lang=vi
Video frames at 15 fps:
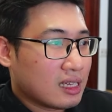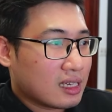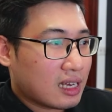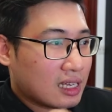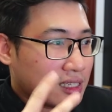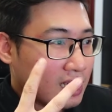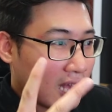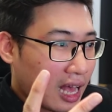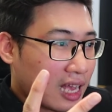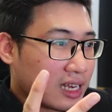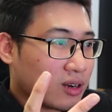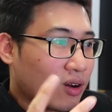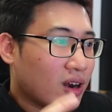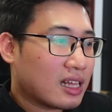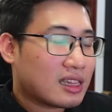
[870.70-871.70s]
Cái thứ hai
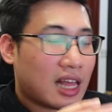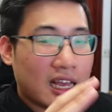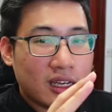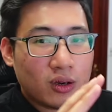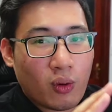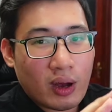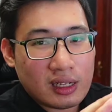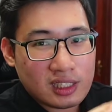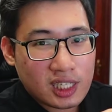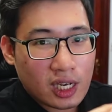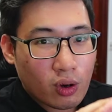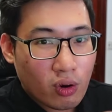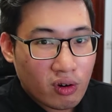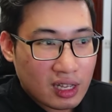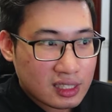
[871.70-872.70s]
đó là tài khoản
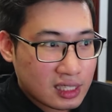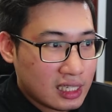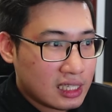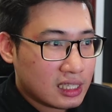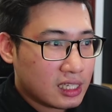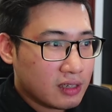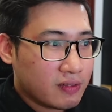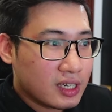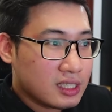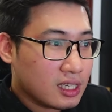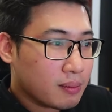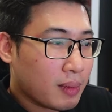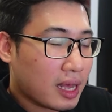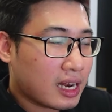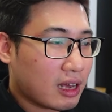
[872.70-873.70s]
Zero là gì? Thì với
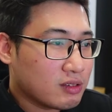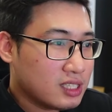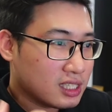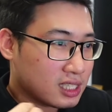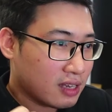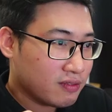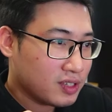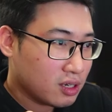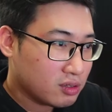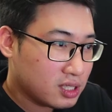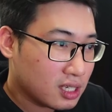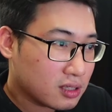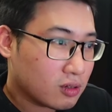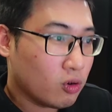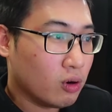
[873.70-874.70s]
những bạn nào chưa xem video
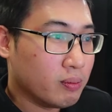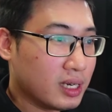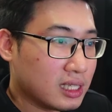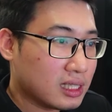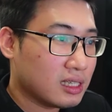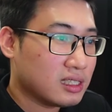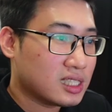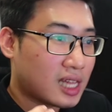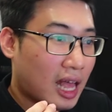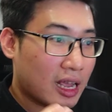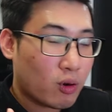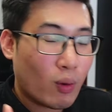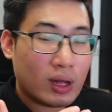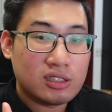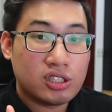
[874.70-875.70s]
trước của mình thì tài
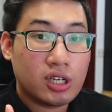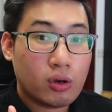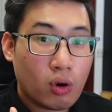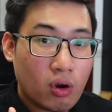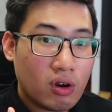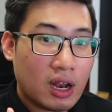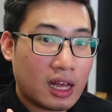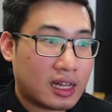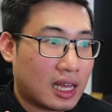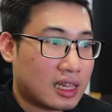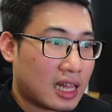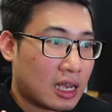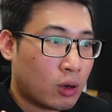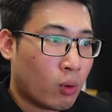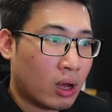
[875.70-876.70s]
khoản Zero là cái
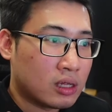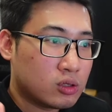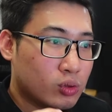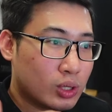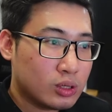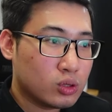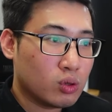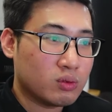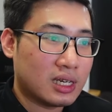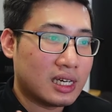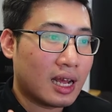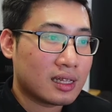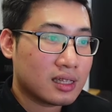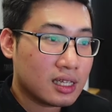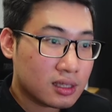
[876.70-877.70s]
tài khoản chuyên dùng để
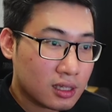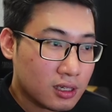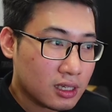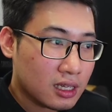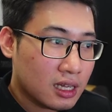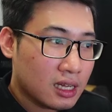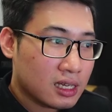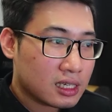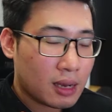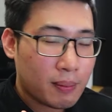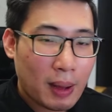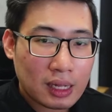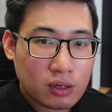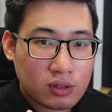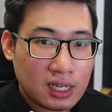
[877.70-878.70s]
đánh tin tức. Các
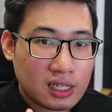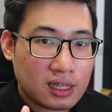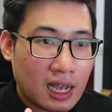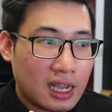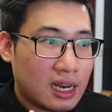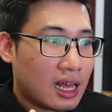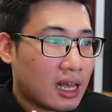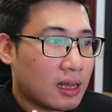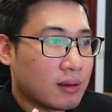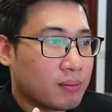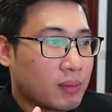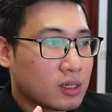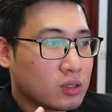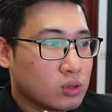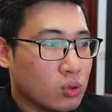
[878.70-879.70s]
bạn có thể thấy là
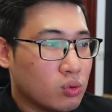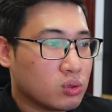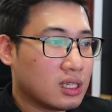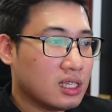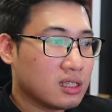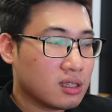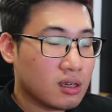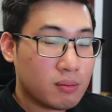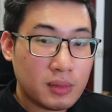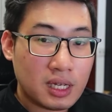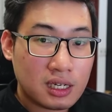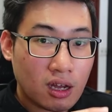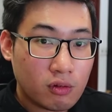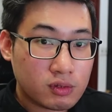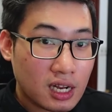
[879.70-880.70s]
mặc dù tin tức biến
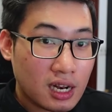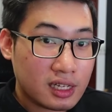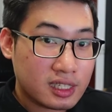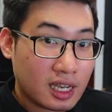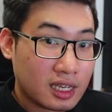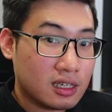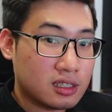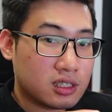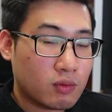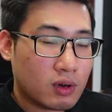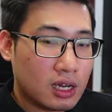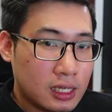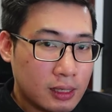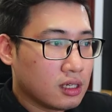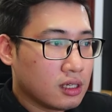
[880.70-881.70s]
động rất là nhanh ở trong
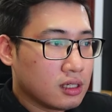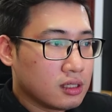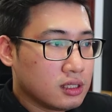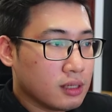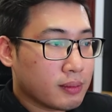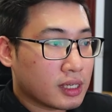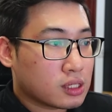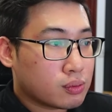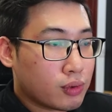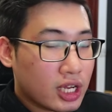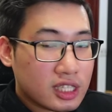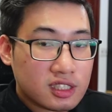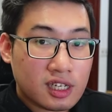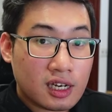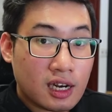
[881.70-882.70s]
clip, nhưng mà spread
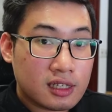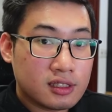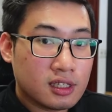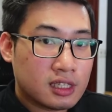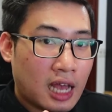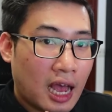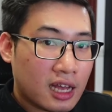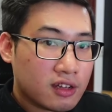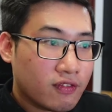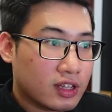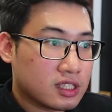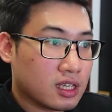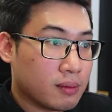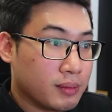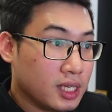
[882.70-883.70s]
chênh lệch giữa giá ask và
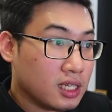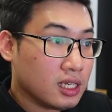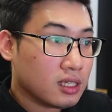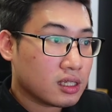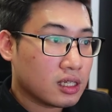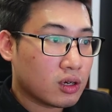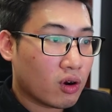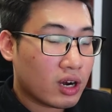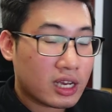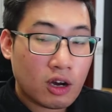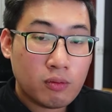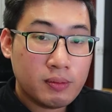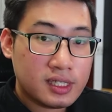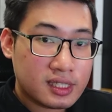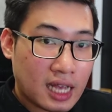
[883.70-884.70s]
giá bid ý, thì nó lại
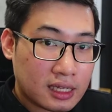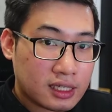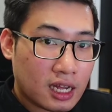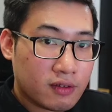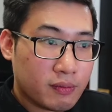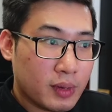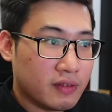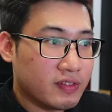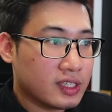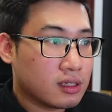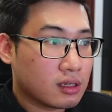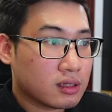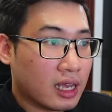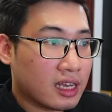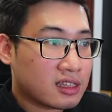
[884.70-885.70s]
không bị giãn ra, bởi vì
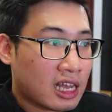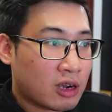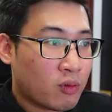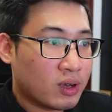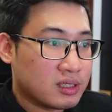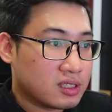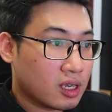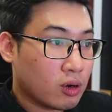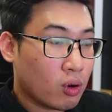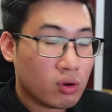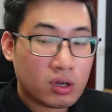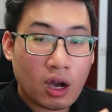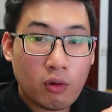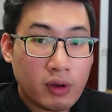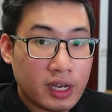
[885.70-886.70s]
thực tế tài khoản Zero
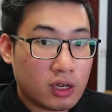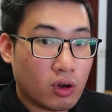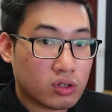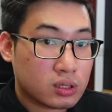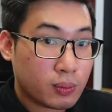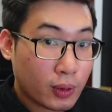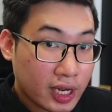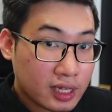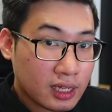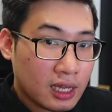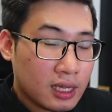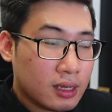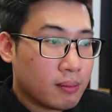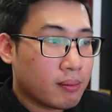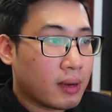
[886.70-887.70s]
không hề có spread,
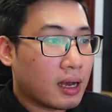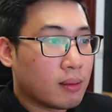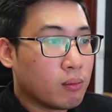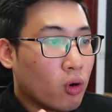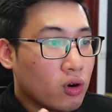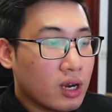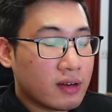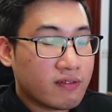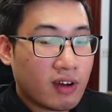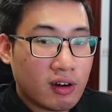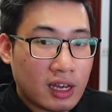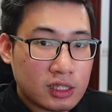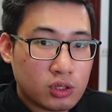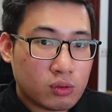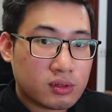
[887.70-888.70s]
mà mỗi lần vào
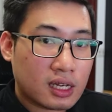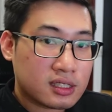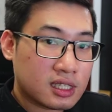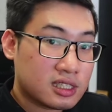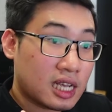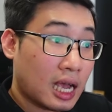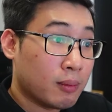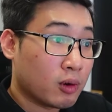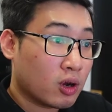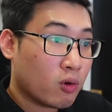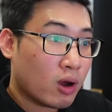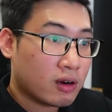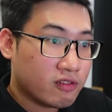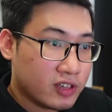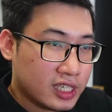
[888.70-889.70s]
lệnh chúng ta sẽ trả một
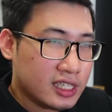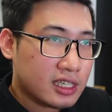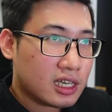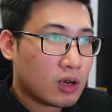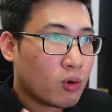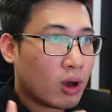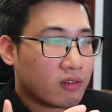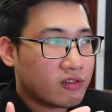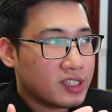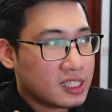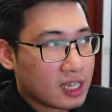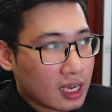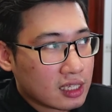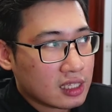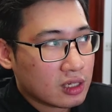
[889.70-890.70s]
khoản phí. Các khoản phí
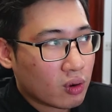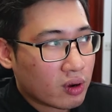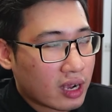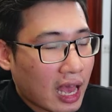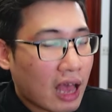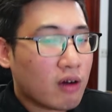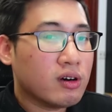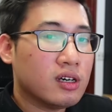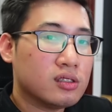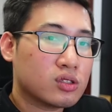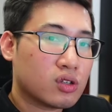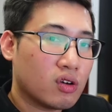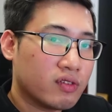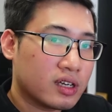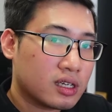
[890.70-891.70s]
này thì nó cao hơn
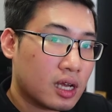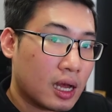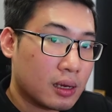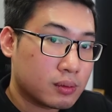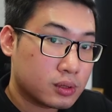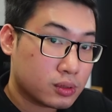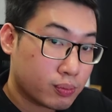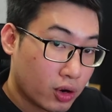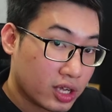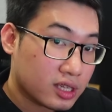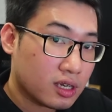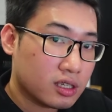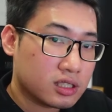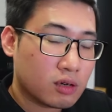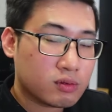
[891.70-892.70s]
so với cả spread
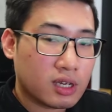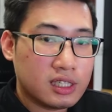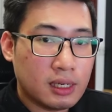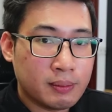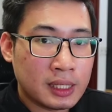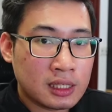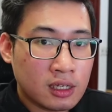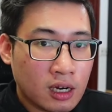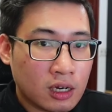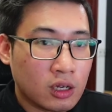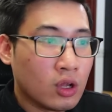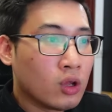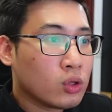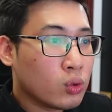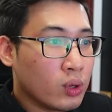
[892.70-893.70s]
ở trong thời điểm bình thường.
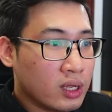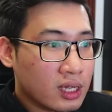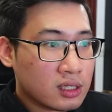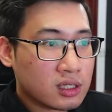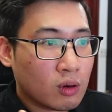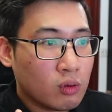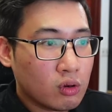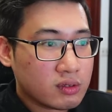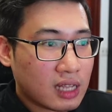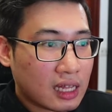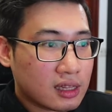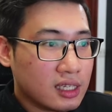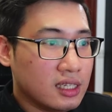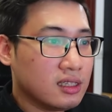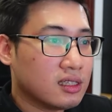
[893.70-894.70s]
Tuy nhiên trong lúc ra
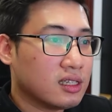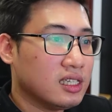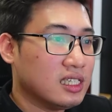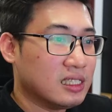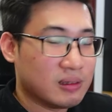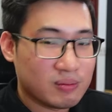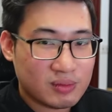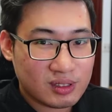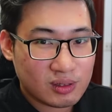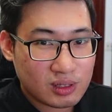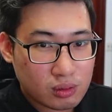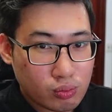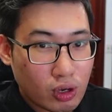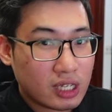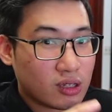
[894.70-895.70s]
tin thì
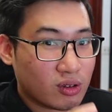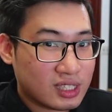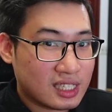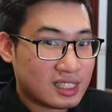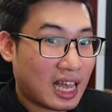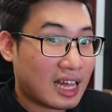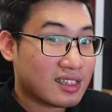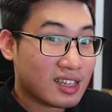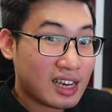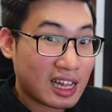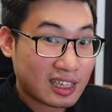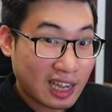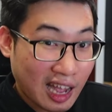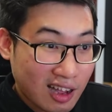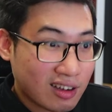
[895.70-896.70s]
spread nó sẽ giảm rất là
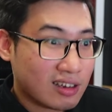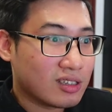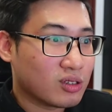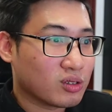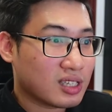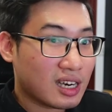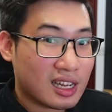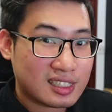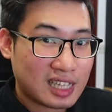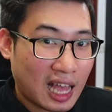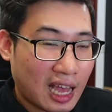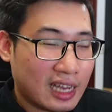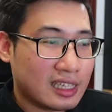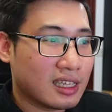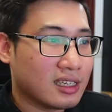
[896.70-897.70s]
căng, nó rất là
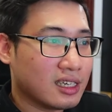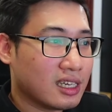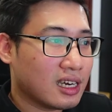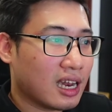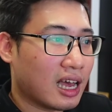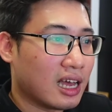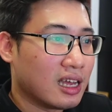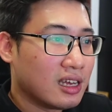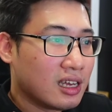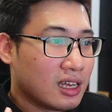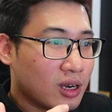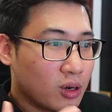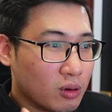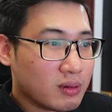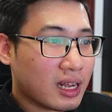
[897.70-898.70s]
dài, thế nên là
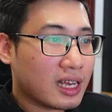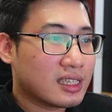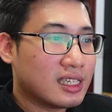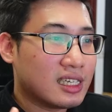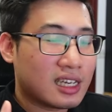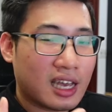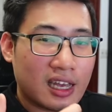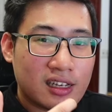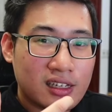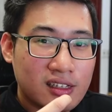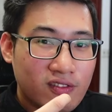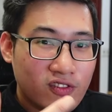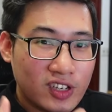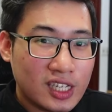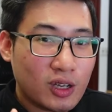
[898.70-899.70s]
lúc này thì cái
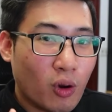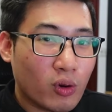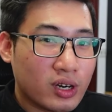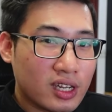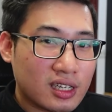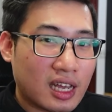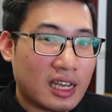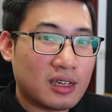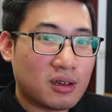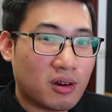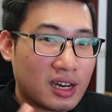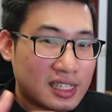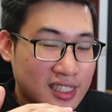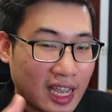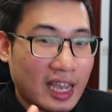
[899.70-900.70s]
phí cố định này nó
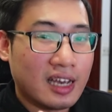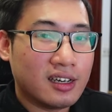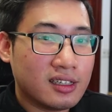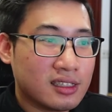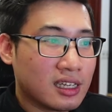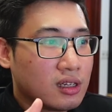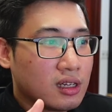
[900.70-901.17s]
lại rẻ hơn.